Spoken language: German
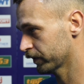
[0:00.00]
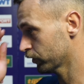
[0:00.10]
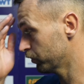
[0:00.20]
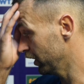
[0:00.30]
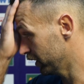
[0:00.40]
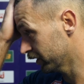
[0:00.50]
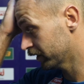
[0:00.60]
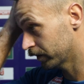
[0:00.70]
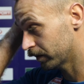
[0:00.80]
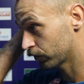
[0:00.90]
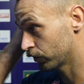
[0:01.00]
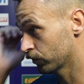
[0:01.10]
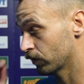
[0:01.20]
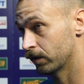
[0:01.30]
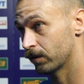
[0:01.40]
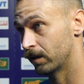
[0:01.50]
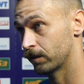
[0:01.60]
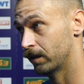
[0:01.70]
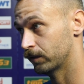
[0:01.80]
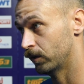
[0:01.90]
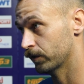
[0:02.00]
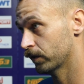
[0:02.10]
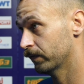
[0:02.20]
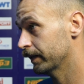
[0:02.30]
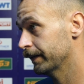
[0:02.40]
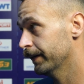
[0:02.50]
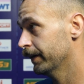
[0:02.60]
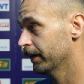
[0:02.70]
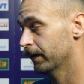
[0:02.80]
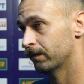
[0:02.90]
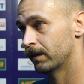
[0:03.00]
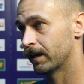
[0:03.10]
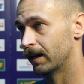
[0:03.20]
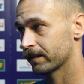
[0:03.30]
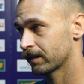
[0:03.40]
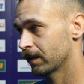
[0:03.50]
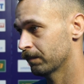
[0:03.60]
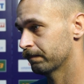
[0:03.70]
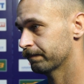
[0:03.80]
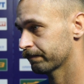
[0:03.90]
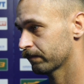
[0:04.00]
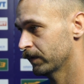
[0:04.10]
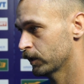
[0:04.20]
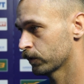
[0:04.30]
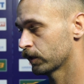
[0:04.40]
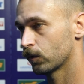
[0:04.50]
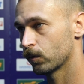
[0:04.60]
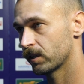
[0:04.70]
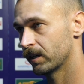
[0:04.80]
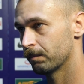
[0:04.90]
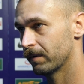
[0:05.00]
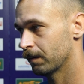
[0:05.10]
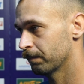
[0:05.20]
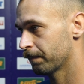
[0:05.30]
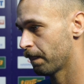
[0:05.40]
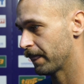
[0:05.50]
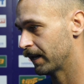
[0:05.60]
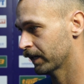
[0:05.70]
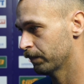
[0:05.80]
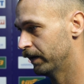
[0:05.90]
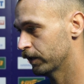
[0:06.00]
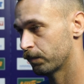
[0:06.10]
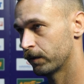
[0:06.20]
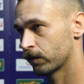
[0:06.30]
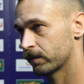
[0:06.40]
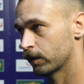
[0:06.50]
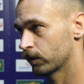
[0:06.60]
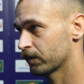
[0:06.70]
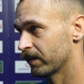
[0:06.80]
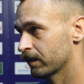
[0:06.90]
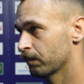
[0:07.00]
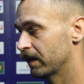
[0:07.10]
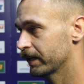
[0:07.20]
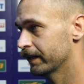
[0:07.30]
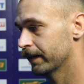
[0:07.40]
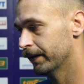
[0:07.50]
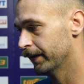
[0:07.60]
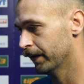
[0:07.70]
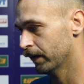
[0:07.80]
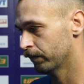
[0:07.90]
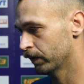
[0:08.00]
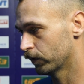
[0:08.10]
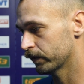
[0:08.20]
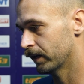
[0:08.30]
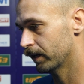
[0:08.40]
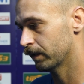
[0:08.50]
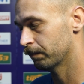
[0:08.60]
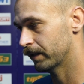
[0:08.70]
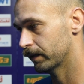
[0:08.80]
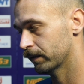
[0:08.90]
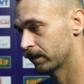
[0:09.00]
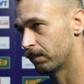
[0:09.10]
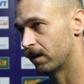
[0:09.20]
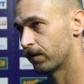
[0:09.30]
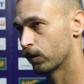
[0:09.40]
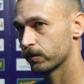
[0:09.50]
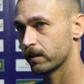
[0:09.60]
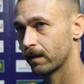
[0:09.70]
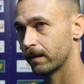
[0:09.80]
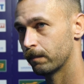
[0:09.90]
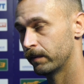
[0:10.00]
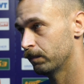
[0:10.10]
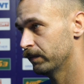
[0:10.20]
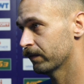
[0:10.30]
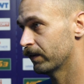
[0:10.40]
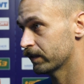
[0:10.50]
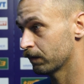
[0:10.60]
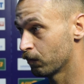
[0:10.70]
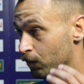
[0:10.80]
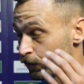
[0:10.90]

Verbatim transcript: dass das Spiel an sich nicht schön zu, an, äh, zu anschauen war, weil der Lask, ähm, wenn sie unter Druck sind, eben ähm, lange Bälle spielen und sehr gut am zweiten Ball gehen. Wir wollten auch die Ballverluste minimieren, weil sie eben im